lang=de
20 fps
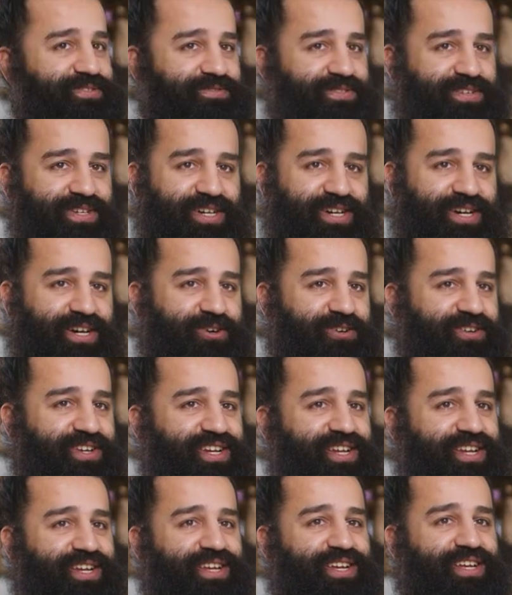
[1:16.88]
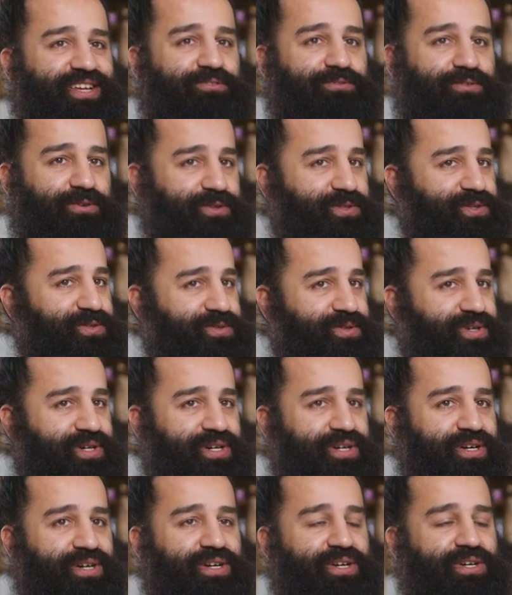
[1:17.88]
die wir
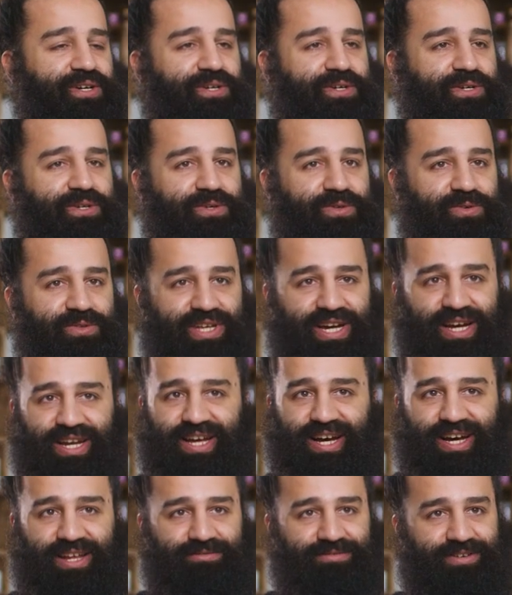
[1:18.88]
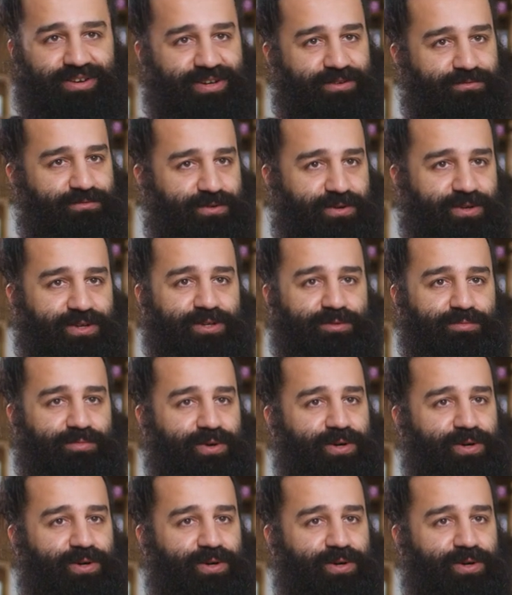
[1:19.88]
Frisur und alle Handwerker wirklich